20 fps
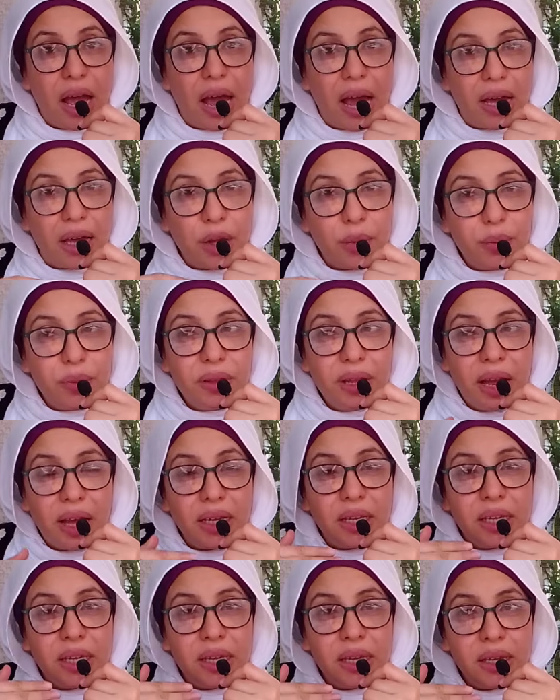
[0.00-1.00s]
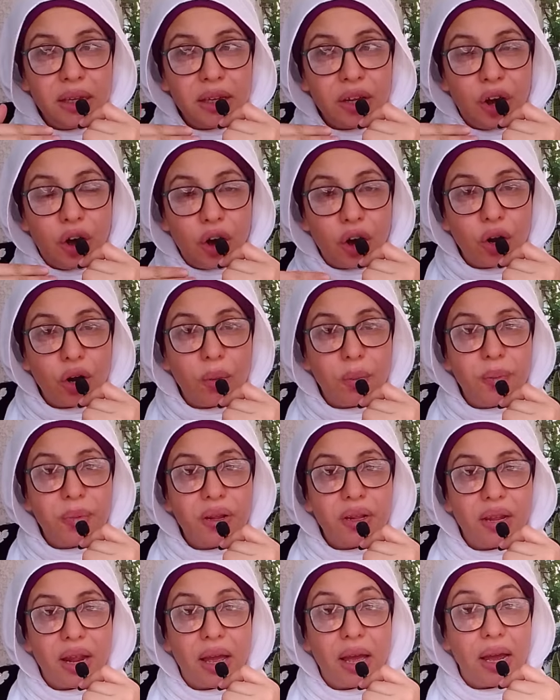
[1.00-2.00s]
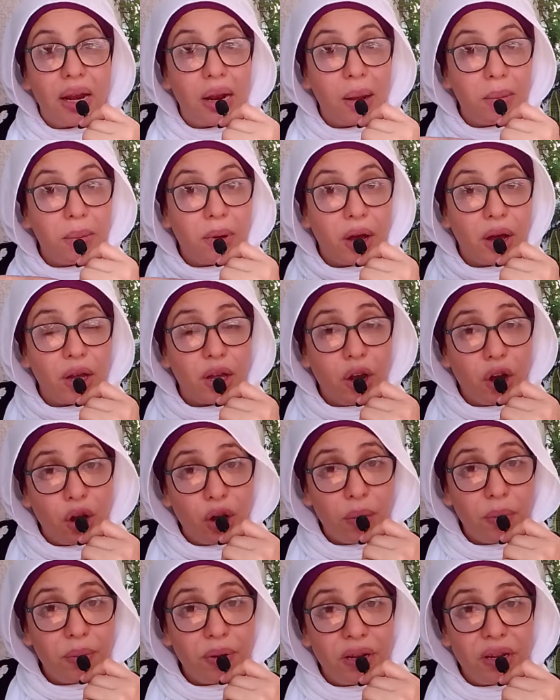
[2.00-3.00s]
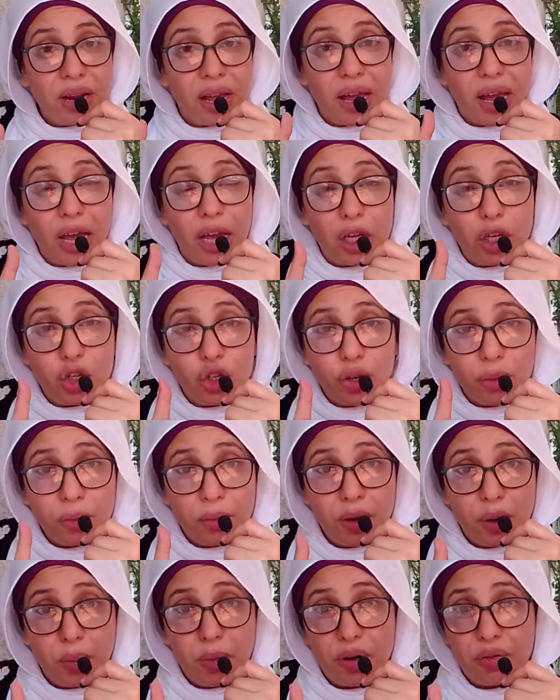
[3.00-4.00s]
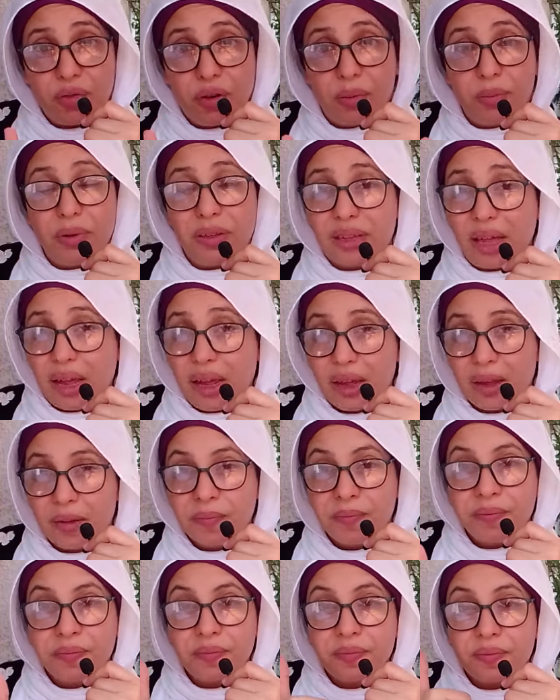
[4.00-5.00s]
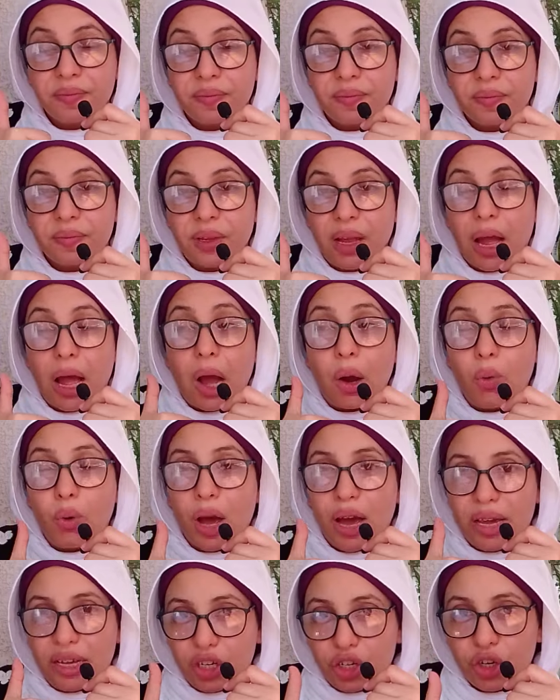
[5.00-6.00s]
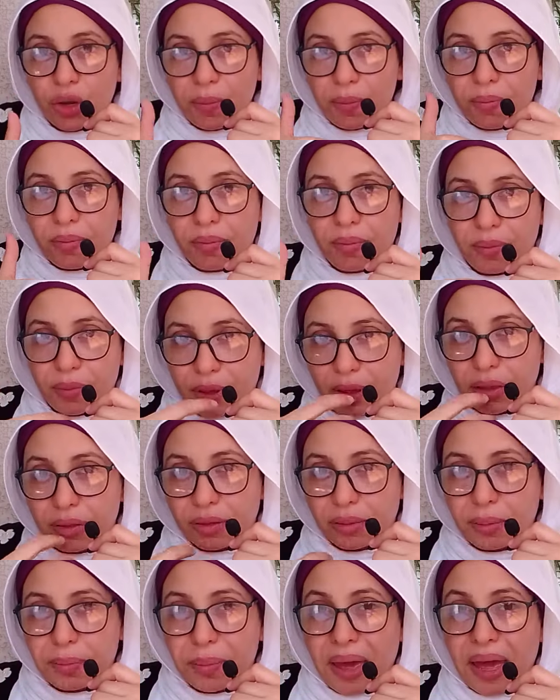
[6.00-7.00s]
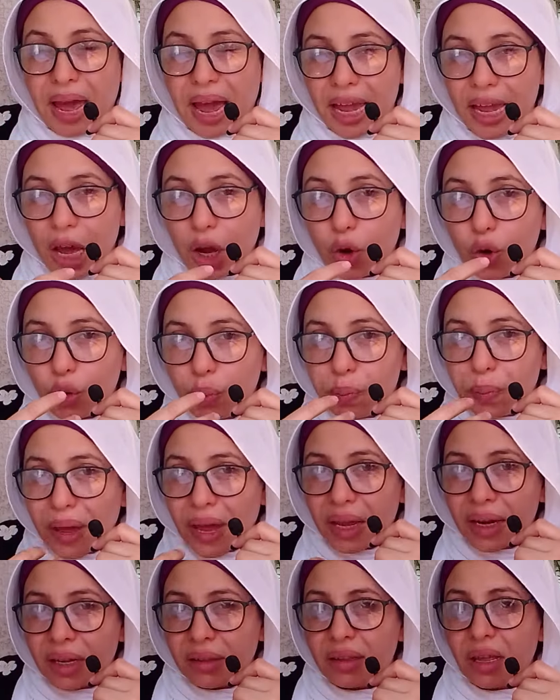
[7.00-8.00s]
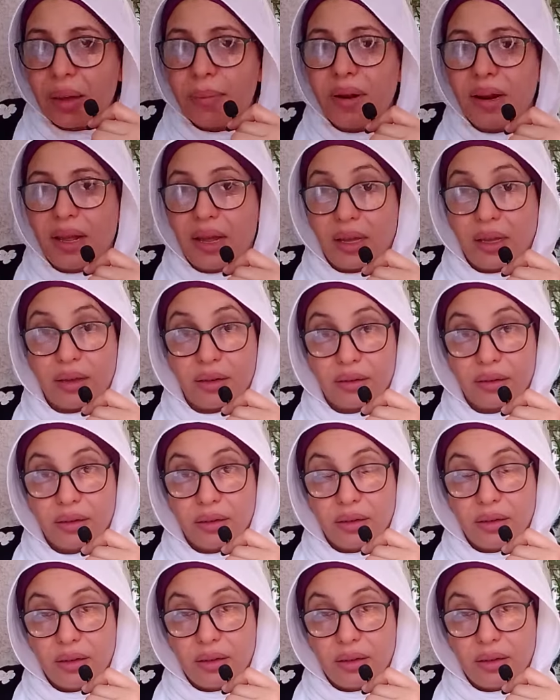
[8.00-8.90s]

هيبدأ يقرب منها لما هيقرب منها هيشم البرفان بتاعها أو هيشم بي... هياخد بياناتها من الآخر